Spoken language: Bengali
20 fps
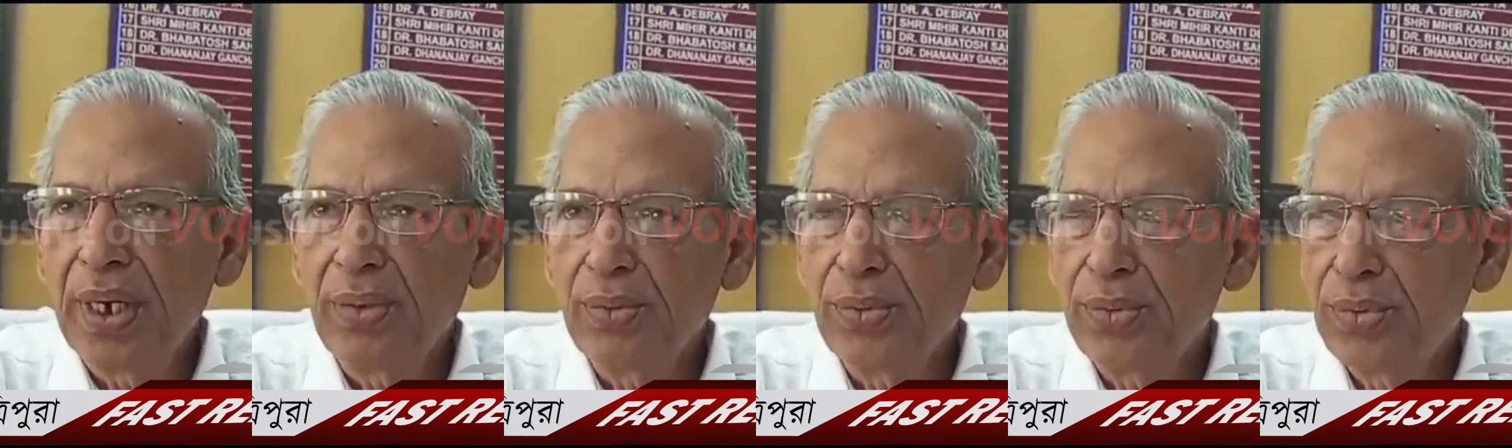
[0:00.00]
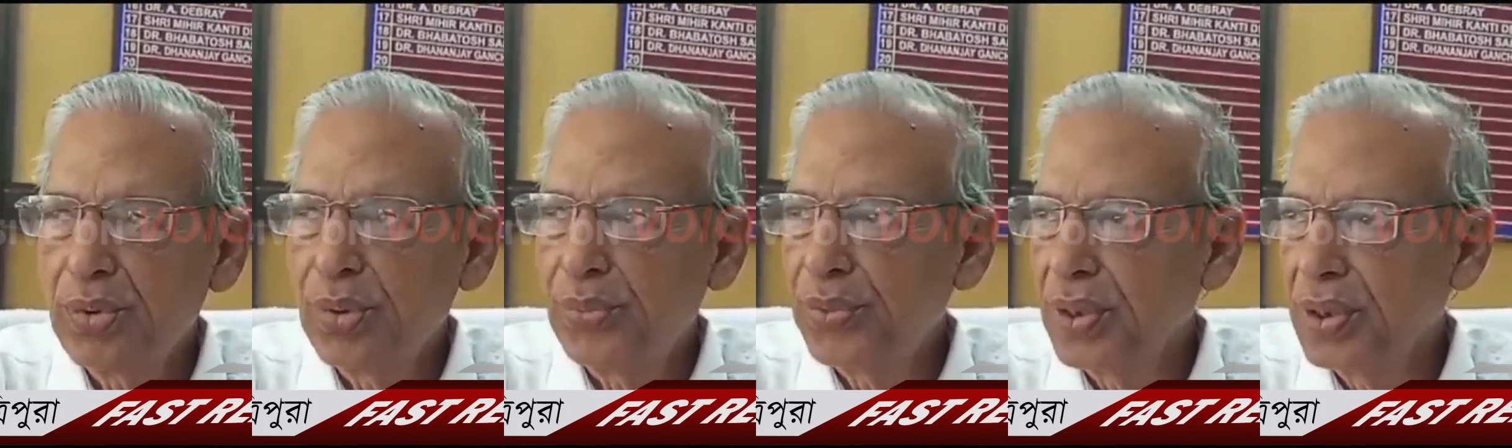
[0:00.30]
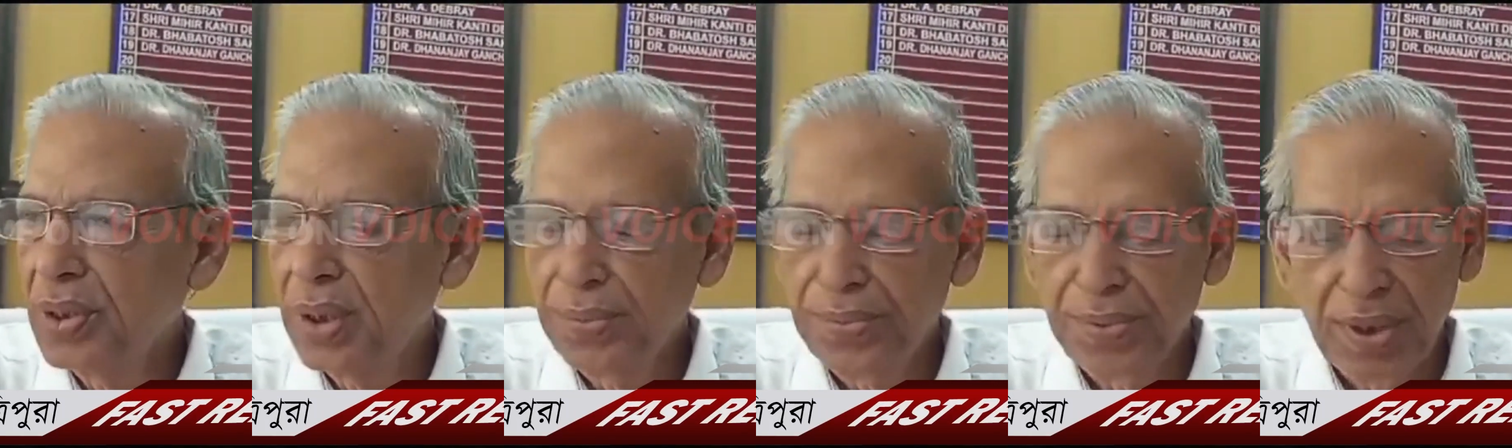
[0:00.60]
আর উচ্চ
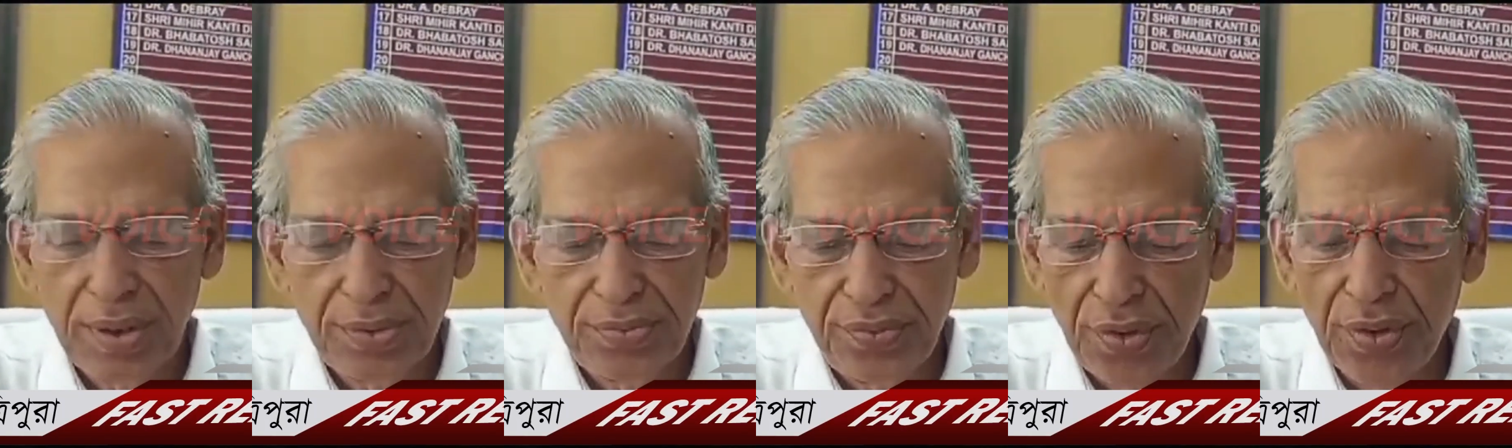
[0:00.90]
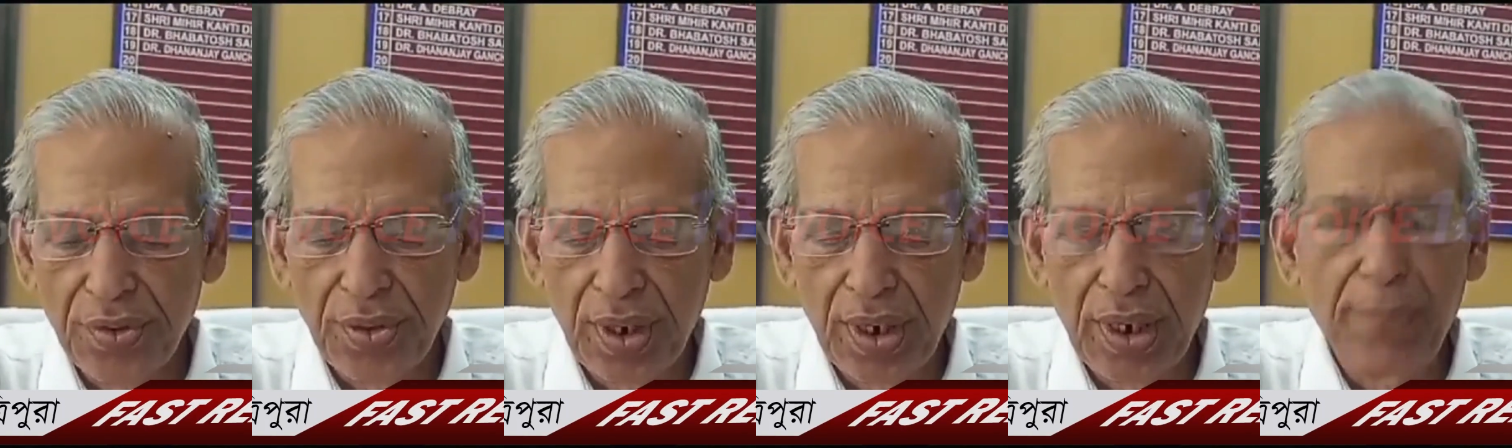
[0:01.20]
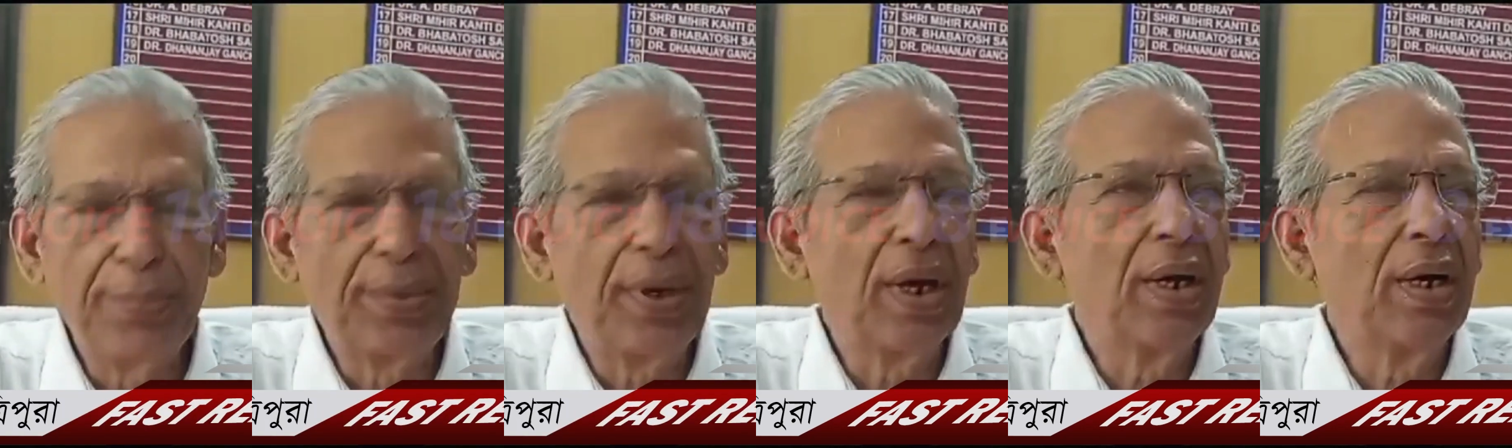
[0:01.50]
মাধ্যমিকের ফল
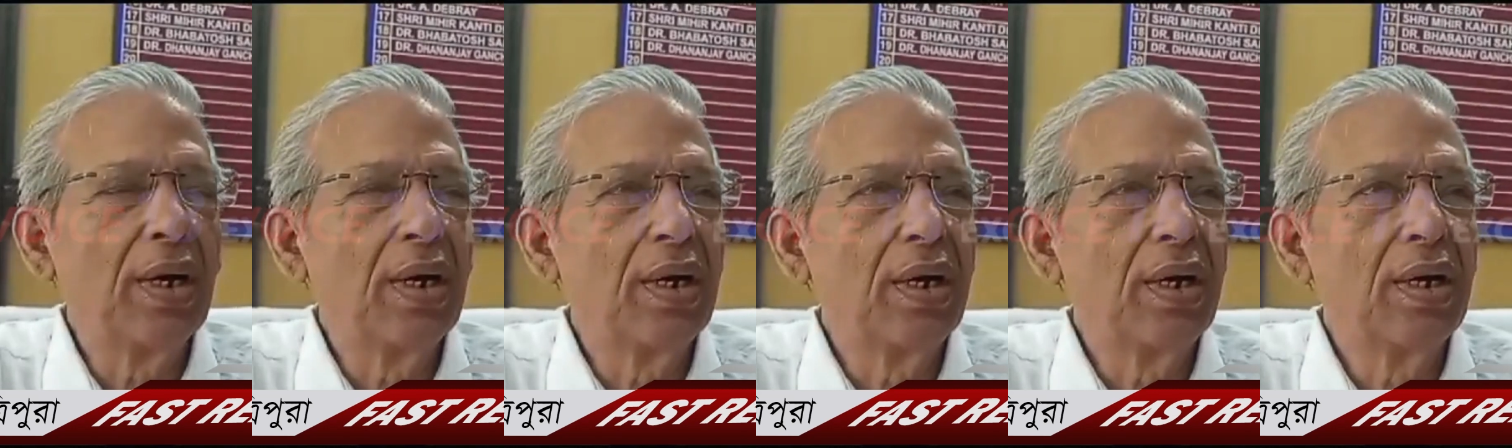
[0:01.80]
আমরা